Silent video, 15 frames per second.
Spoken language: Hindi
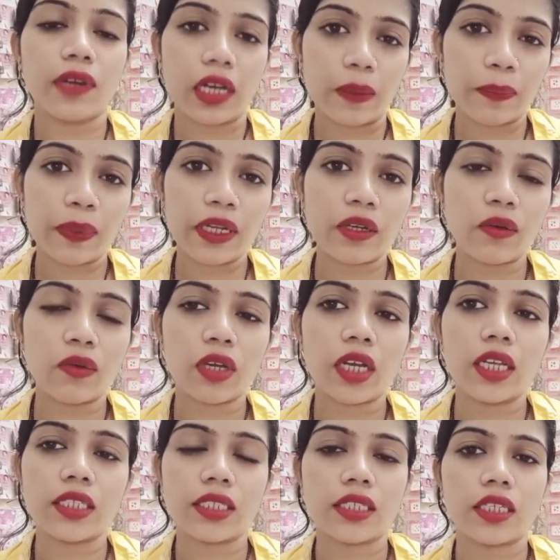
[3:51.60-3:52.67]
पिन हो
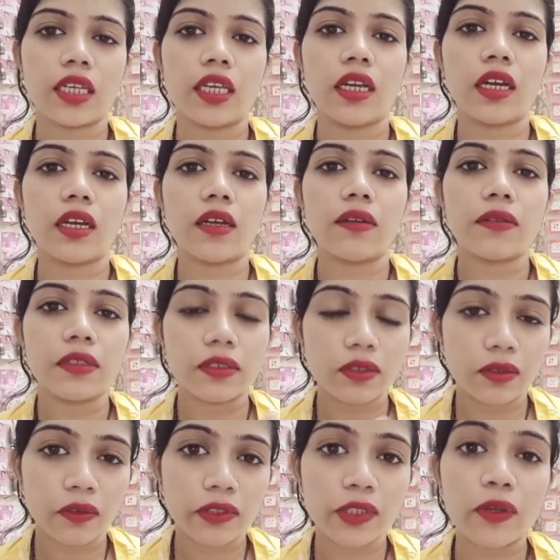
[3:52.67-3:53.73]
गई जैसे कि
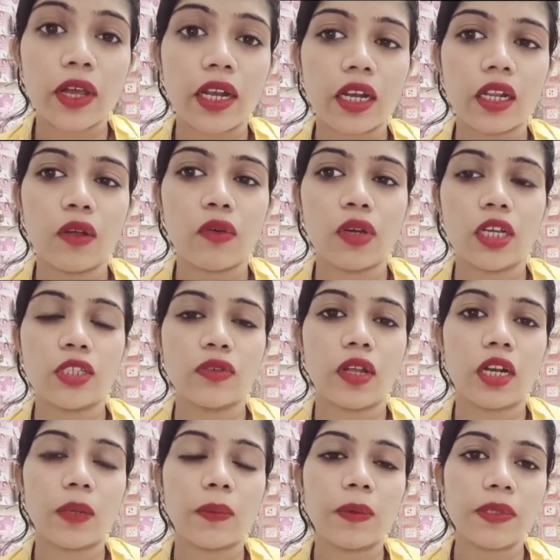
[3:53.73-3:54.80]
ज्वेलरी हो गई
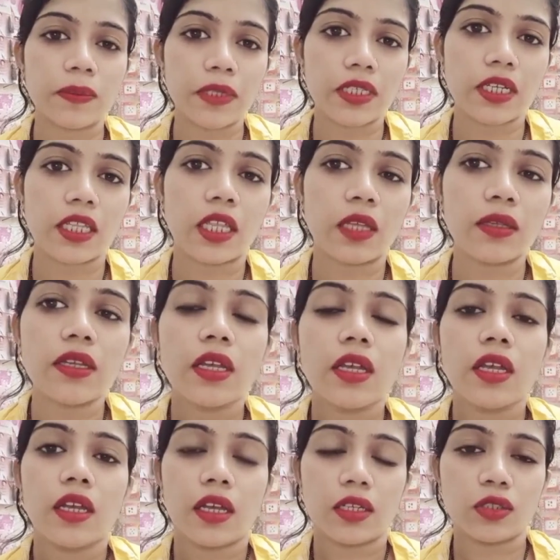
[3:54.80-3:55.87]
ज्वेलरी में सबसे ज़्यादा
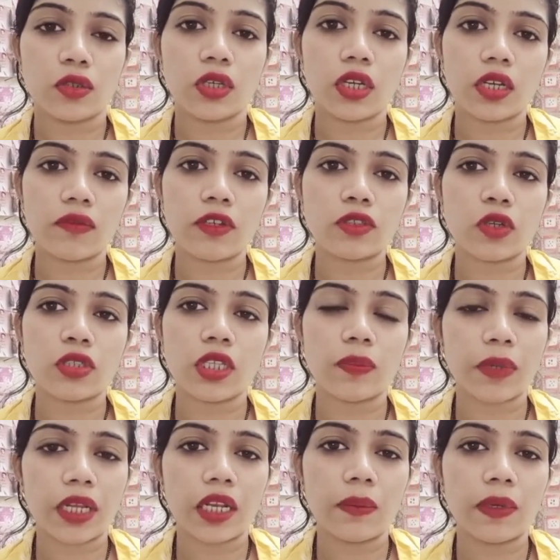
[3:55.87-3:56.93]
जो कि करवा चौथ से
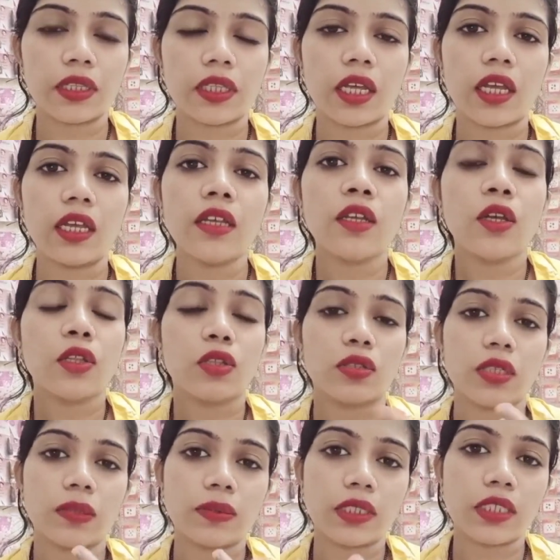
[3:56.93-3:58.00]
पहले बिकता है तो
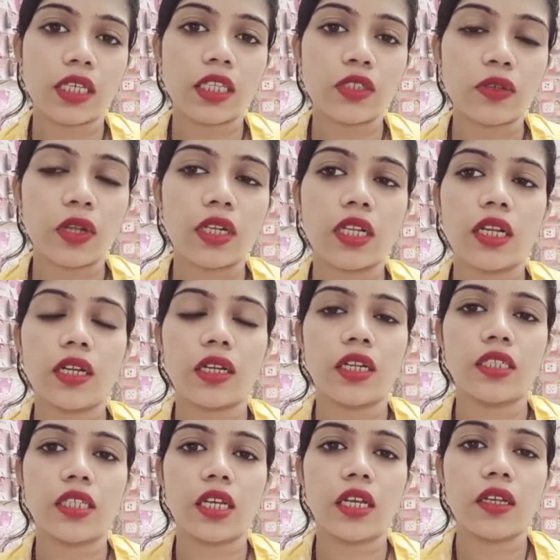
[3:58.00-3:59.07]
सबसे ज़्यादा ज्वेलरी रख
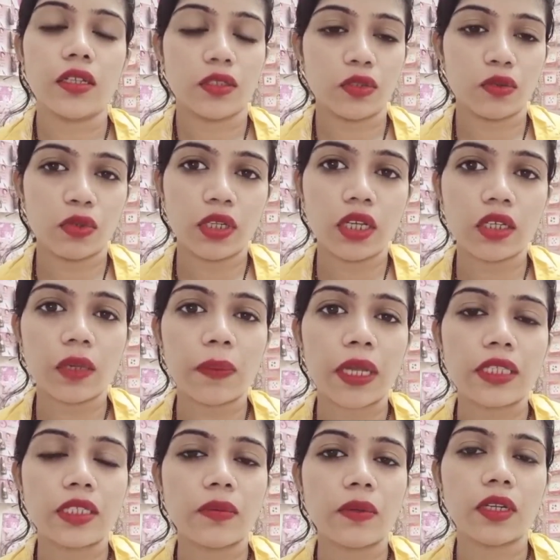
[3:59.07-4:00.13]
लीजिए चूड़ियों की
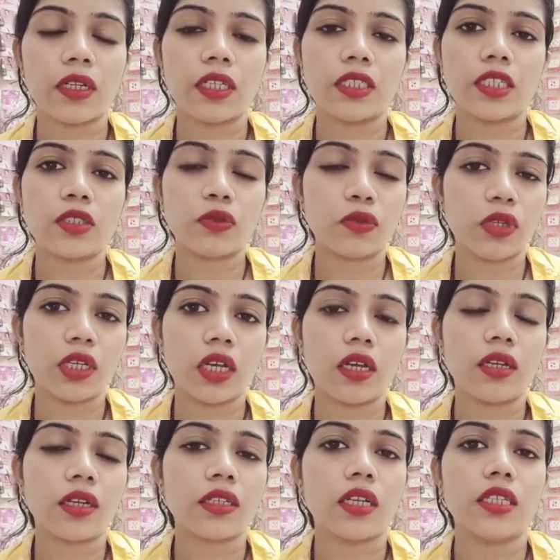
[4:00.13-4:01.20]
मैचिंग लीजिए
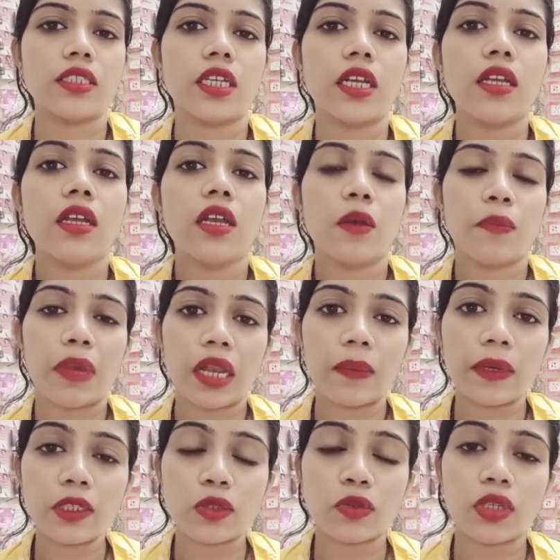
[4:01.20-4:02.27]
चूड़ियाँ रख लीजिए
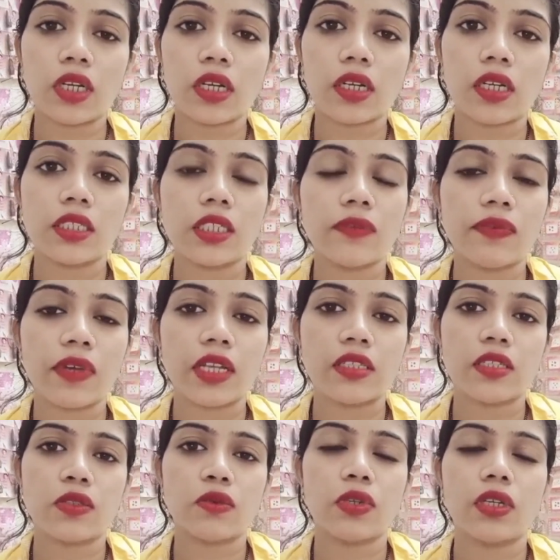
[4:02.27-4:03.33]
वेलवेट चूड़ी रख लीजिए
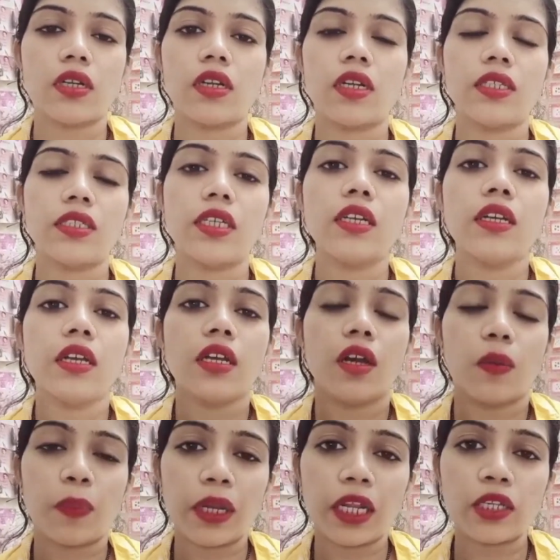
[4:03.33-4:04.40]
फैंसी चूड़ी रख लीजिए
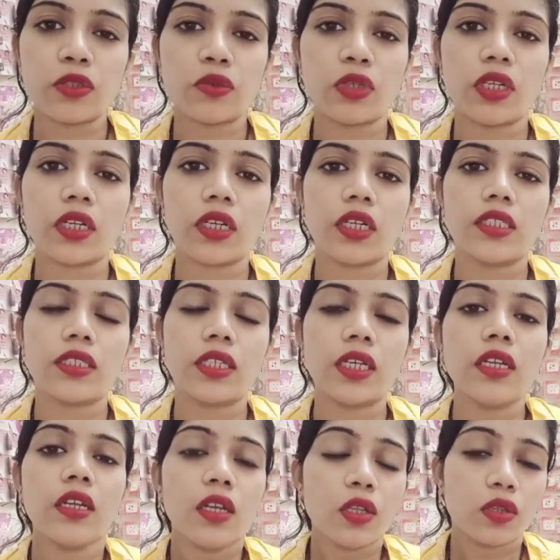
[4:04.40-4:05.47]
प्लेन चूड़ी रख
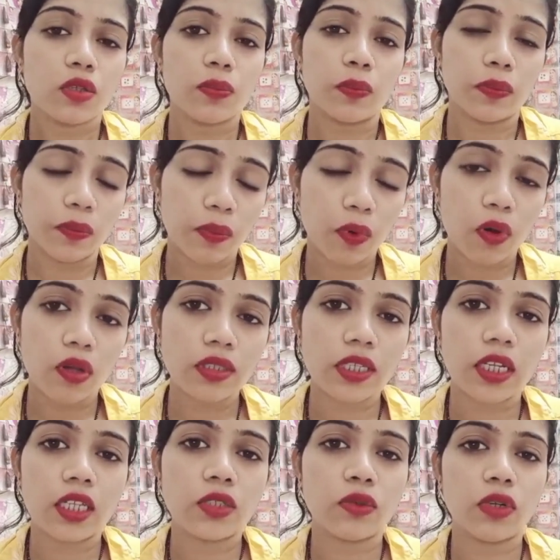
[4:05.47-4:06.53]
लीजिए तो बहुत
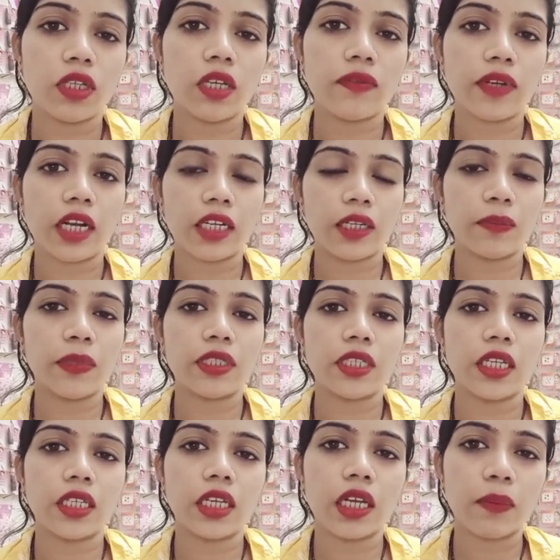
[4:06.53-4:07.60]
सारी चूड़ी की वैरायटी मिल
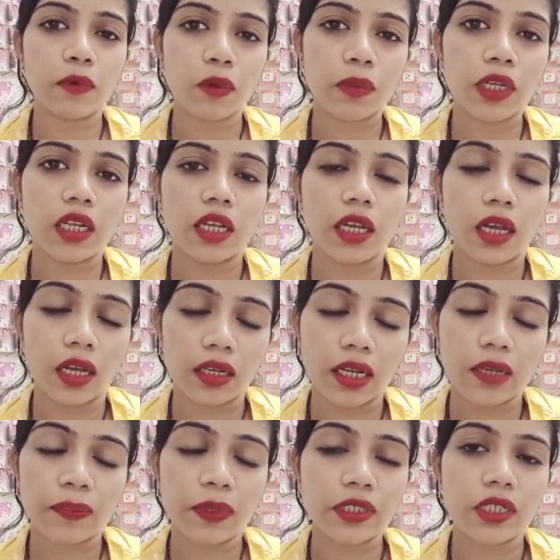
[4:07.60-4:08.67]
जाएगी आपको मेरी
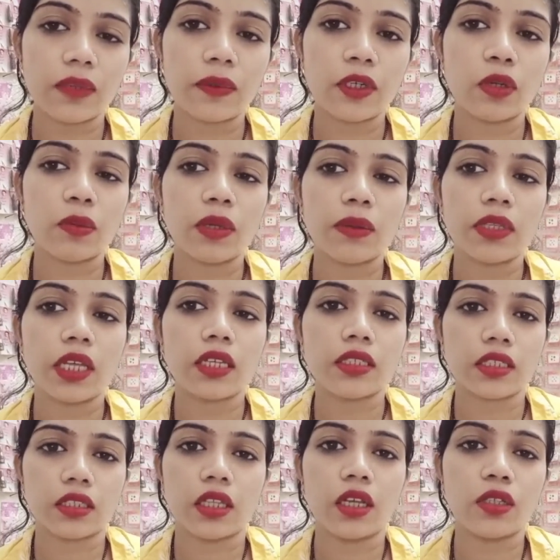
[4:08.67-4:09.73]
ना पिछली वीडियो में भी देख
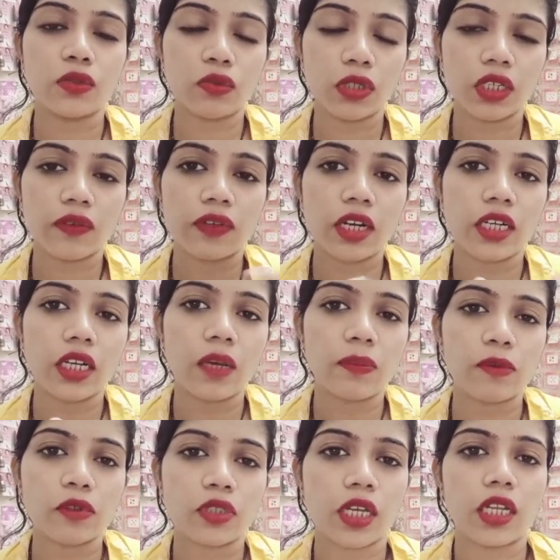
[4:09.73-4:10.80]
सकते हैं चूड़ी की वैरायटी
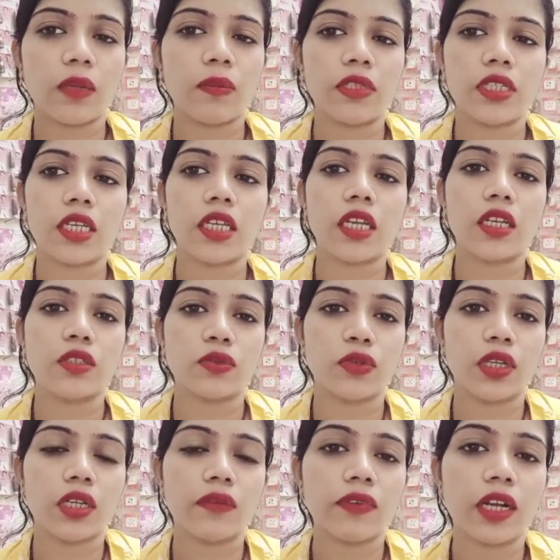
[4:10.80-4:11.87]
आपको सारी मिल जाएगी कि
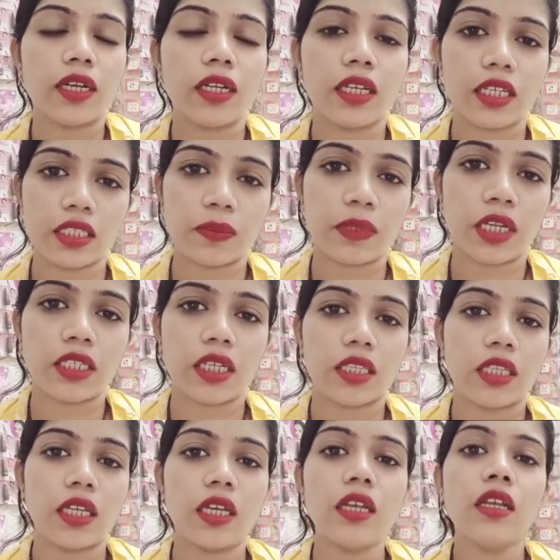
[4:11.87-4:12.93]
चूड़ी की वैरायटी कैसे बनाई
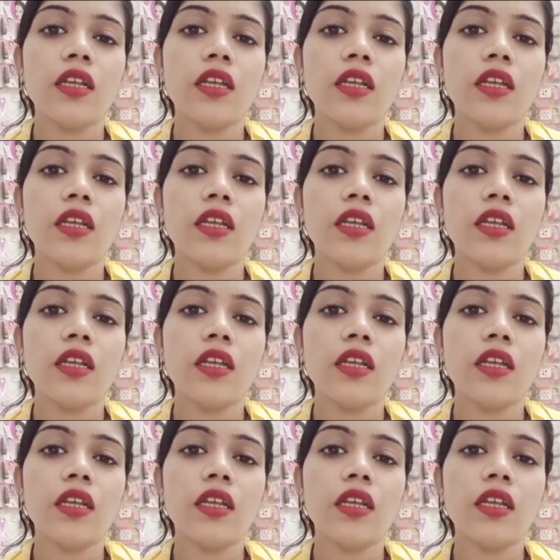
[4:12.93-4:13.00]
जाती है